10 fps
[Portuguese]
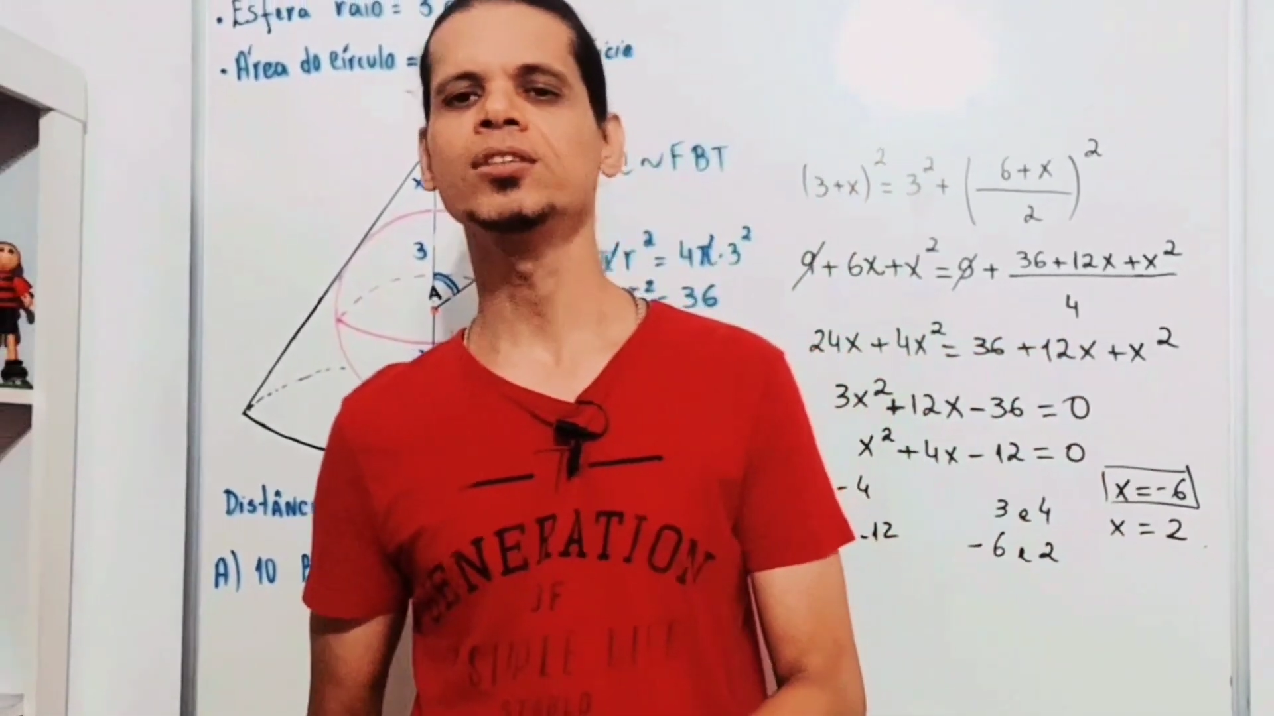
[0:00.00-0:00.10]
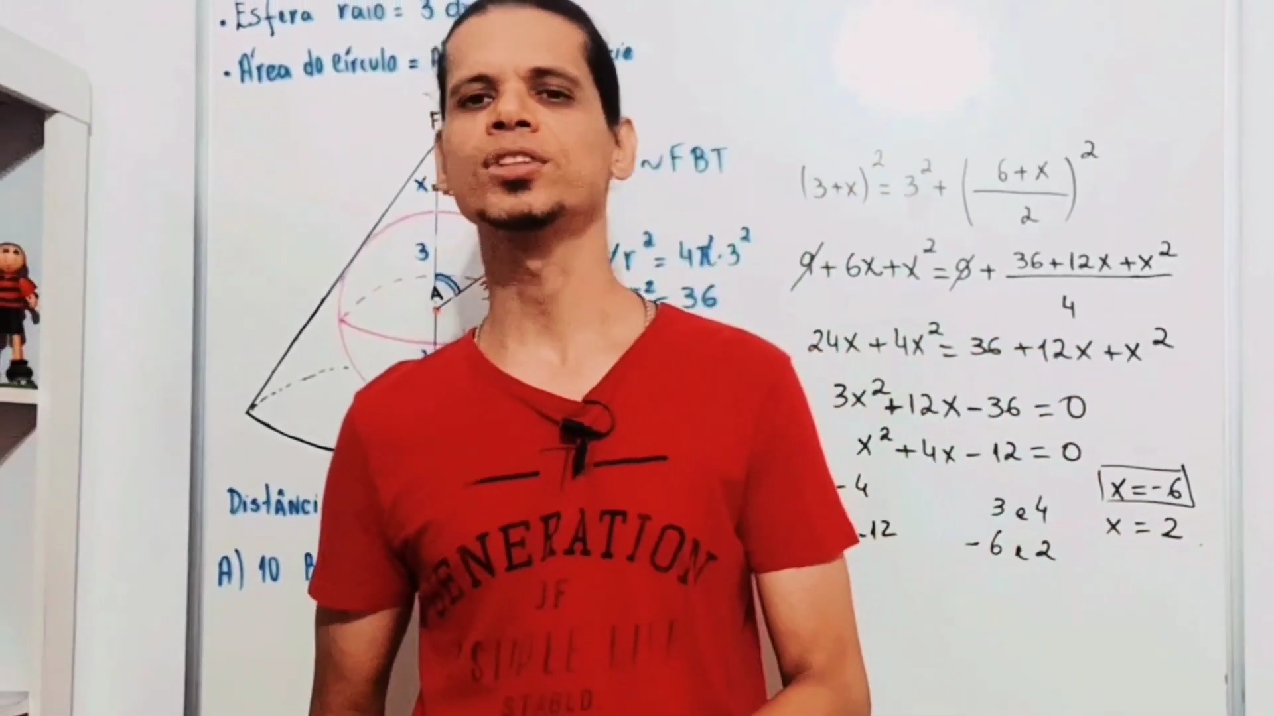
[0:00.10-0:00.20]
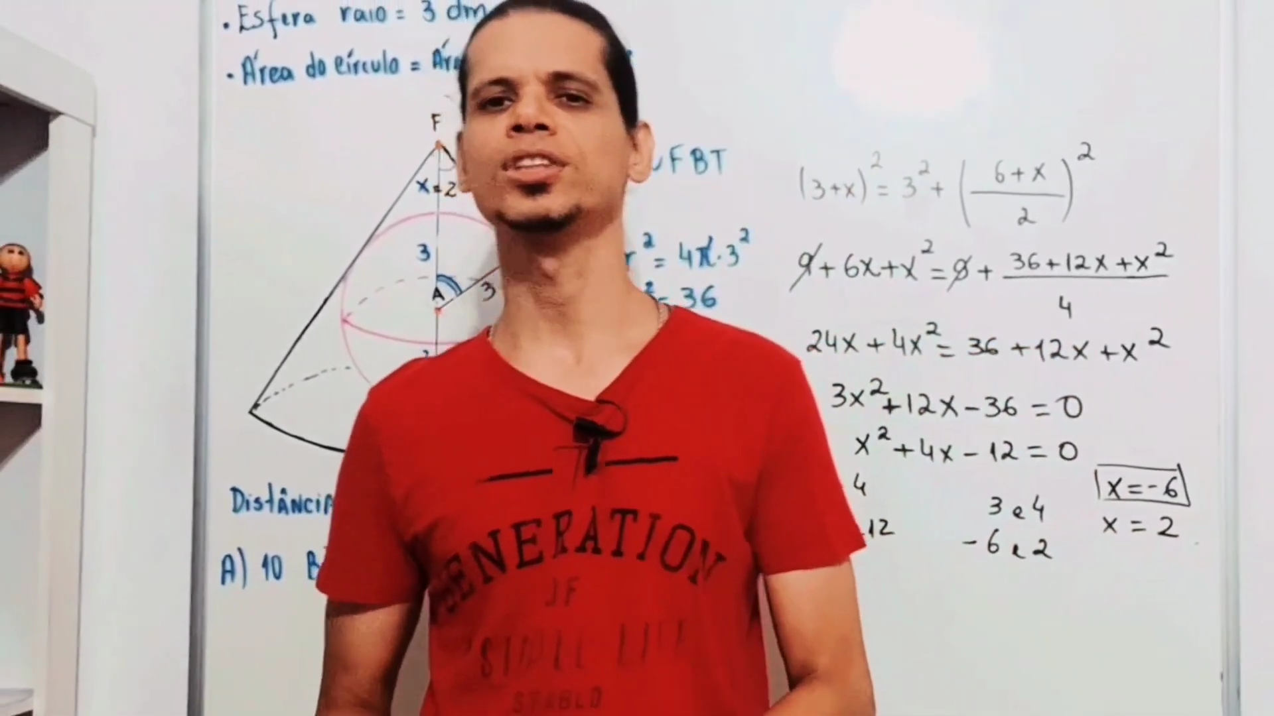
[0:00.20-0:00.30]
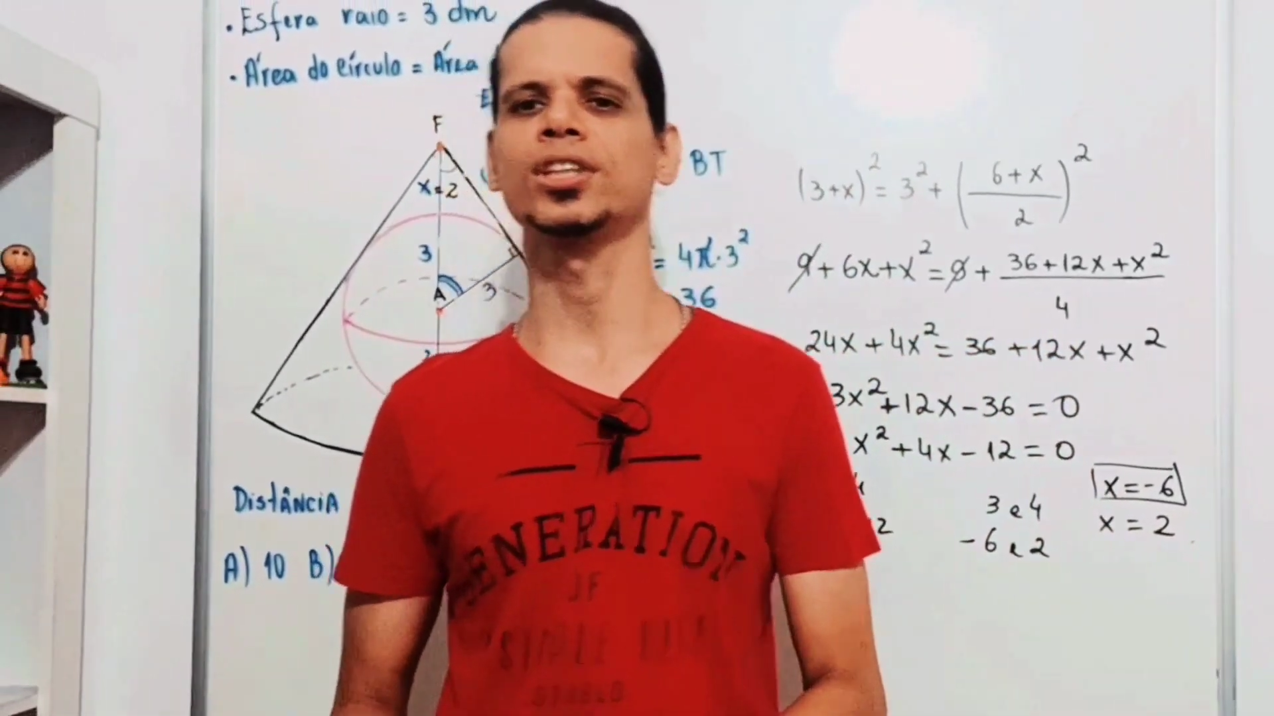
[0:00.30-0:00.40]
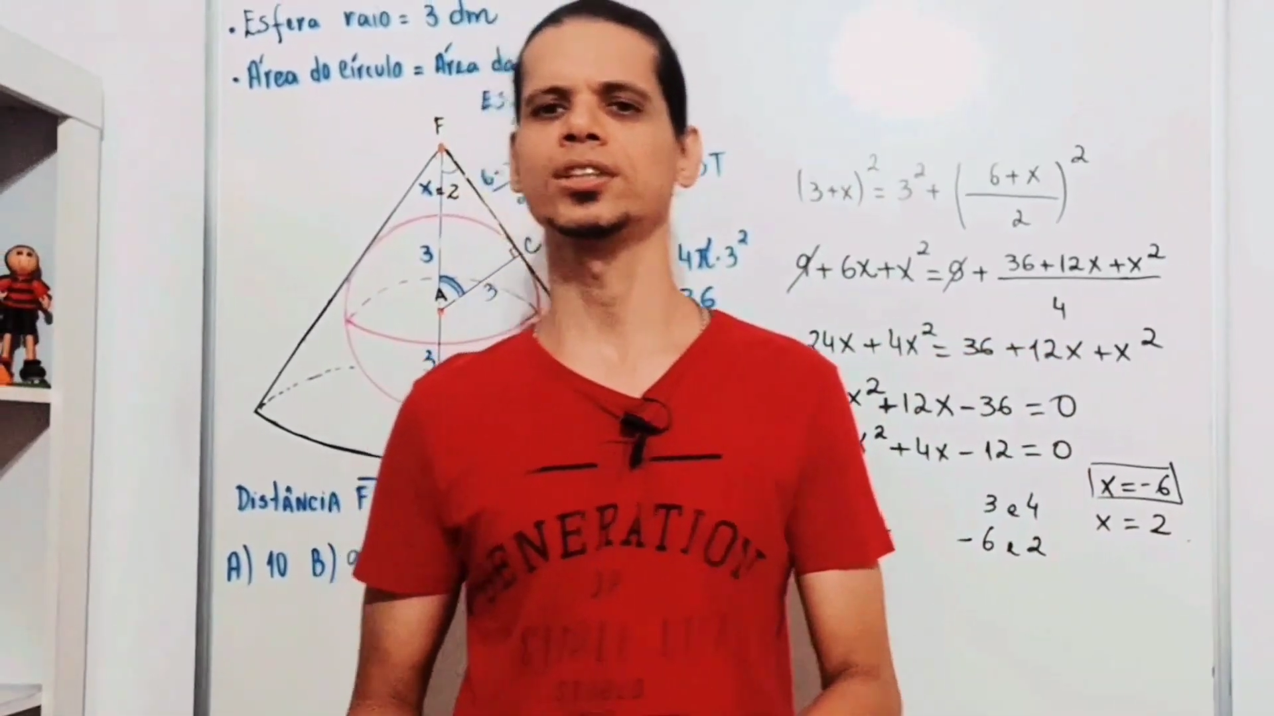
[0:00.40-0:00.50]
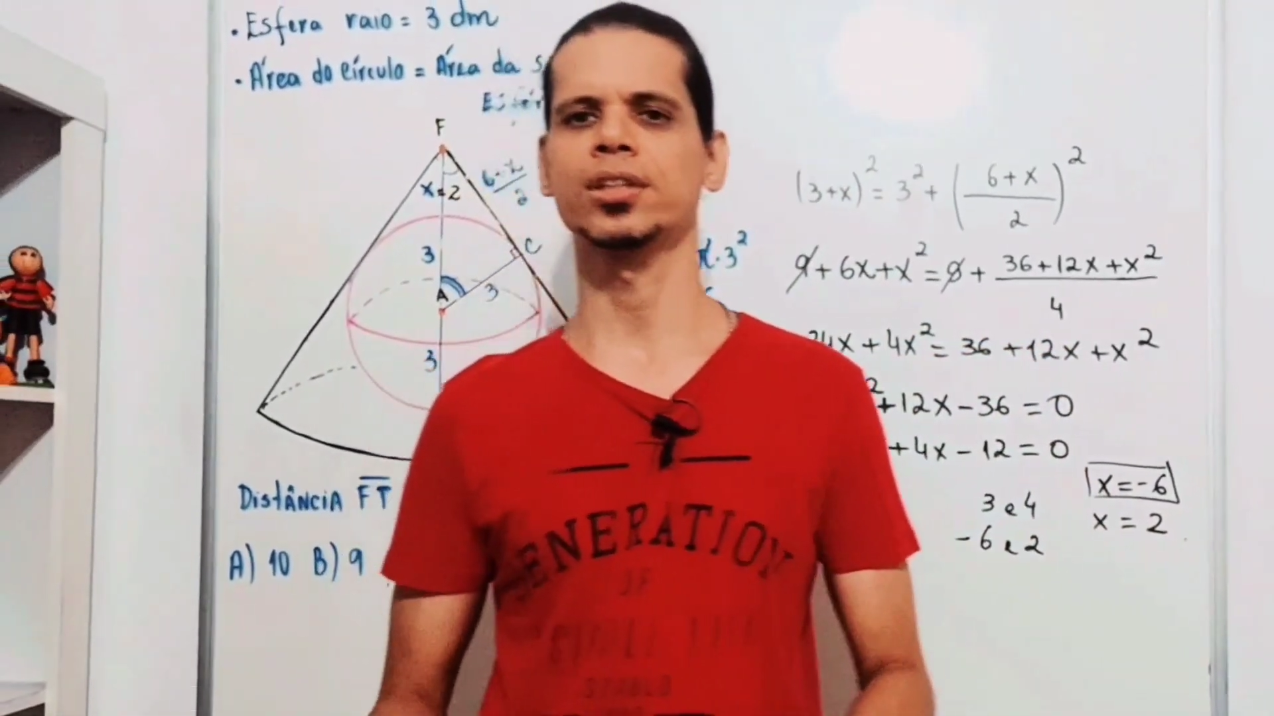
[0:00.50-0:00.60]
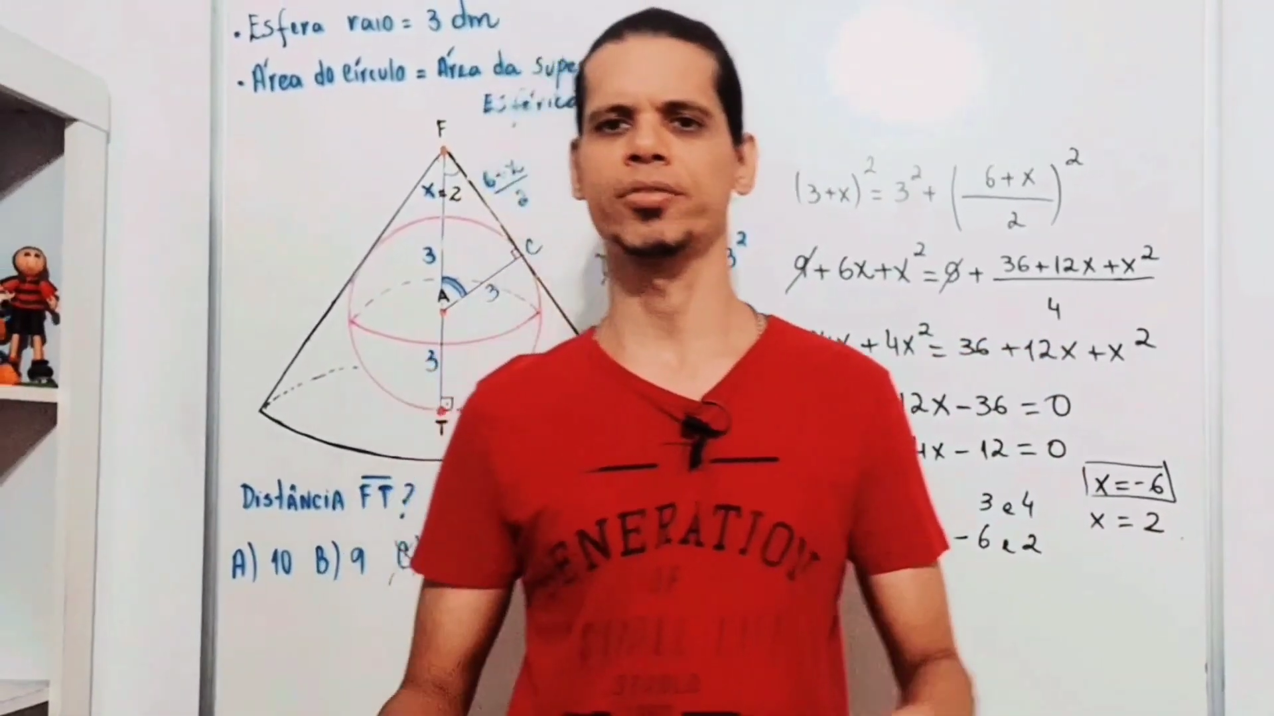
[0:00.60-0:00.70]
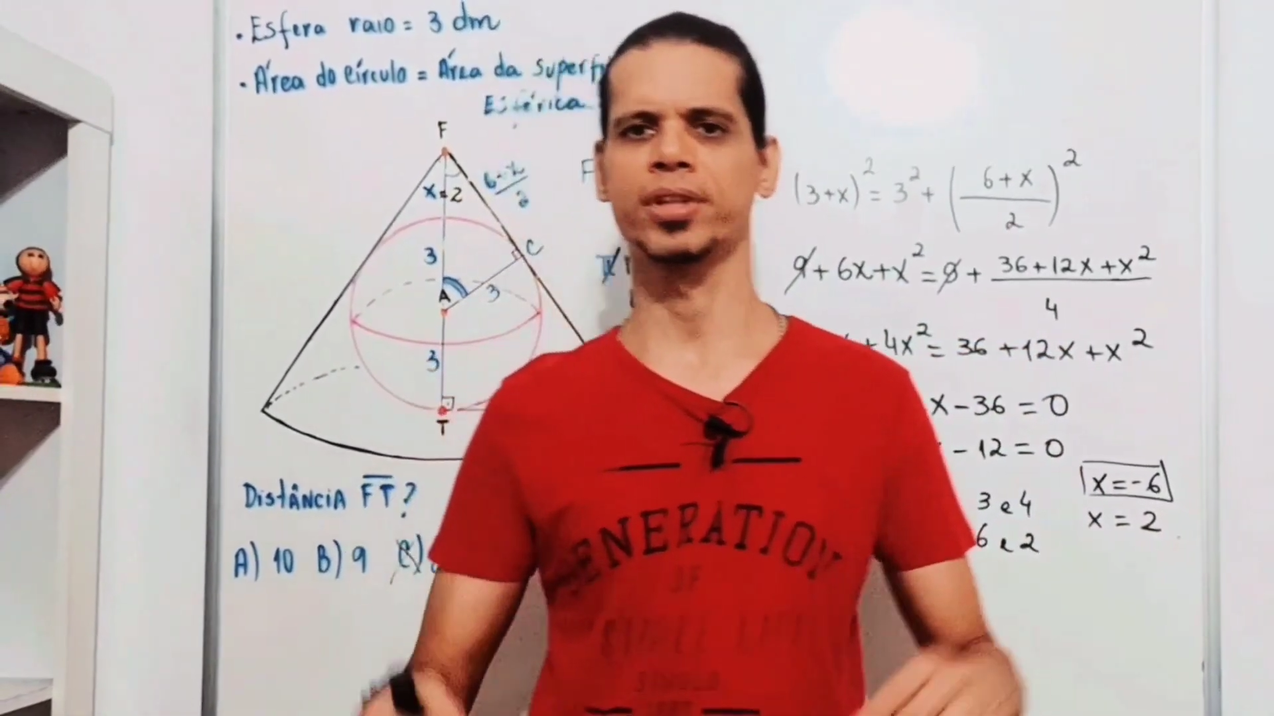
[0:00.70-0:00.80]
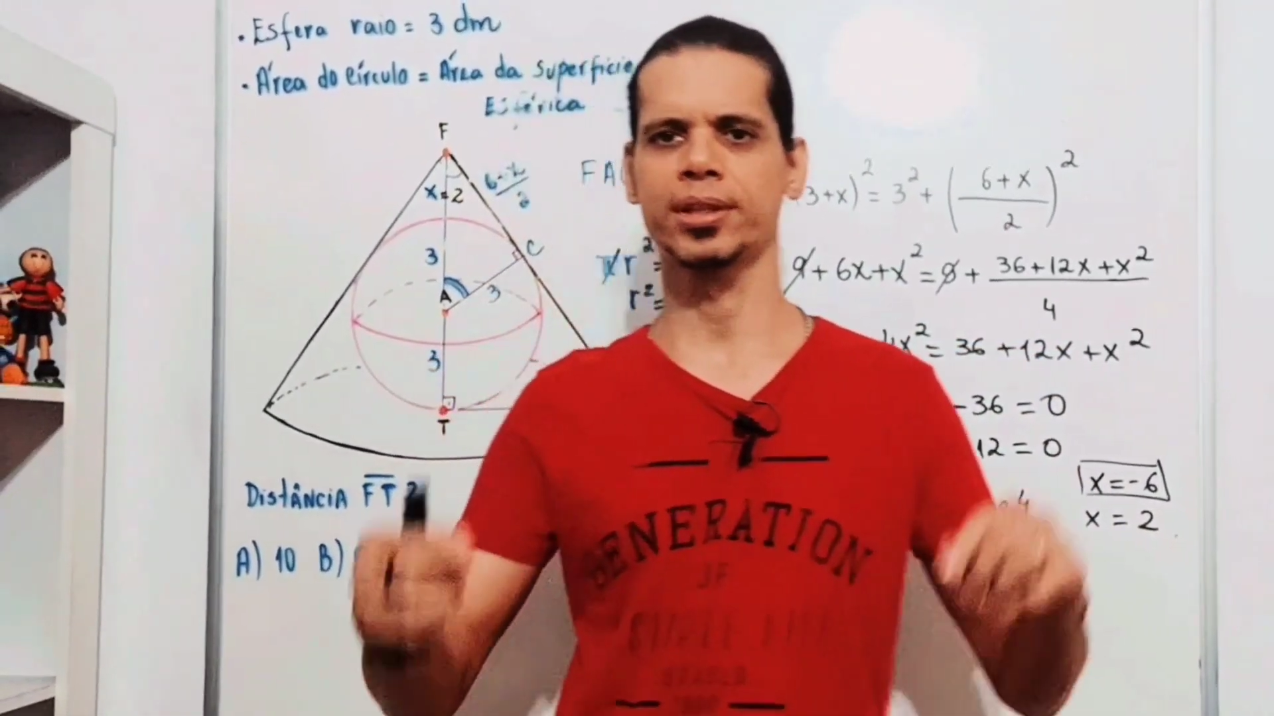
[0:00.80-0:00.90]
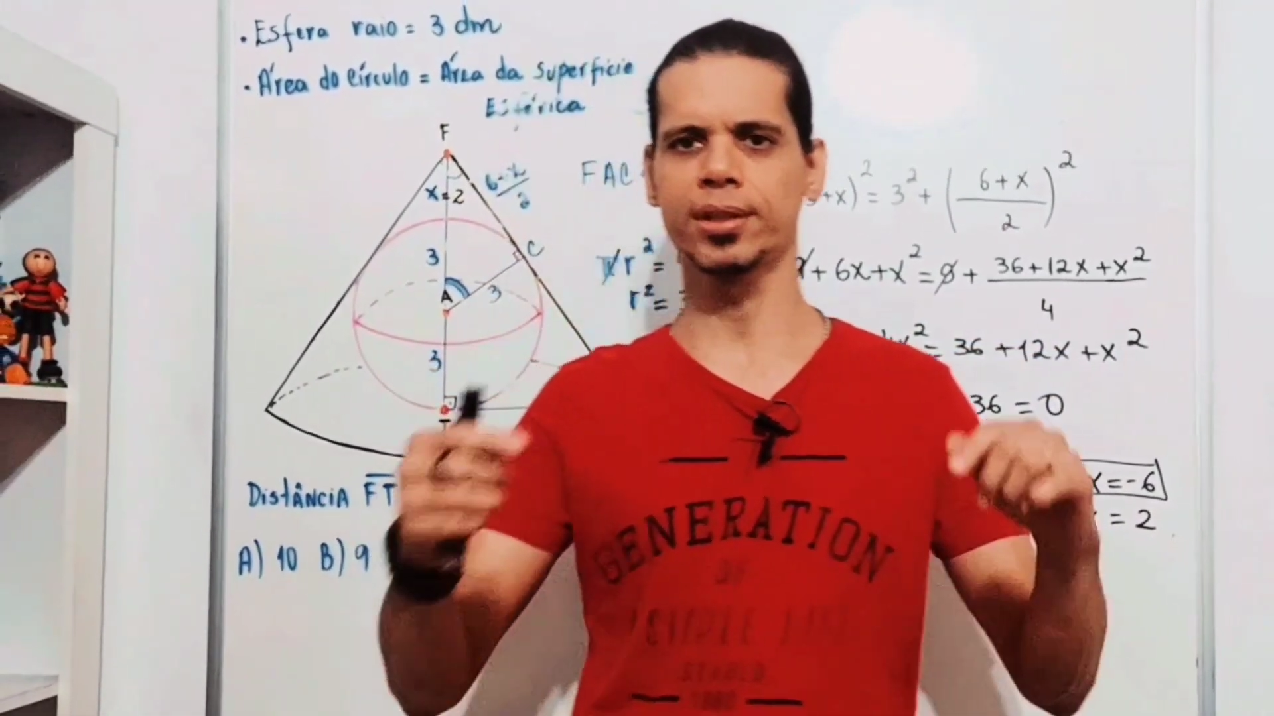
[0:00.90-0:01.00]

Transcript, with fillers: não se esqueça de se inscrever